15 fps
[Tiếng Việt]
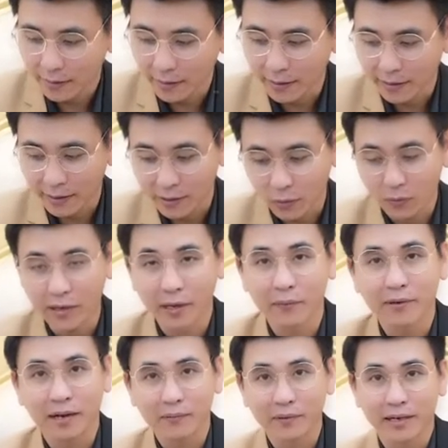Cái tủ này
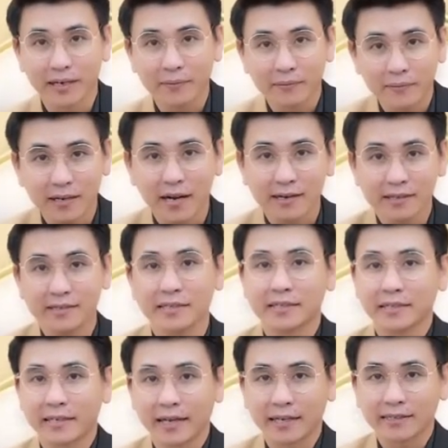cũng đặc biệt lắm, lát nó sẽ
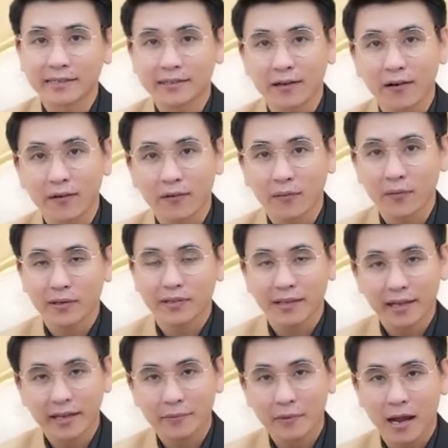Kỳ Lân cho
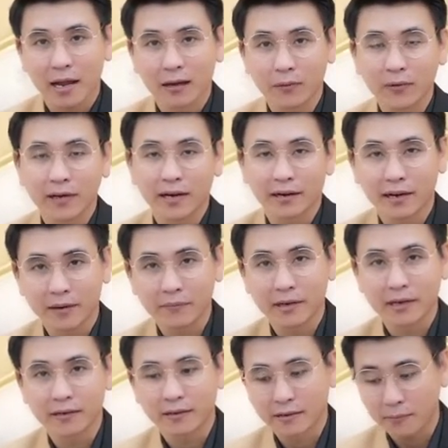thấy cái bàn của Kỳ Lân đặc biệt.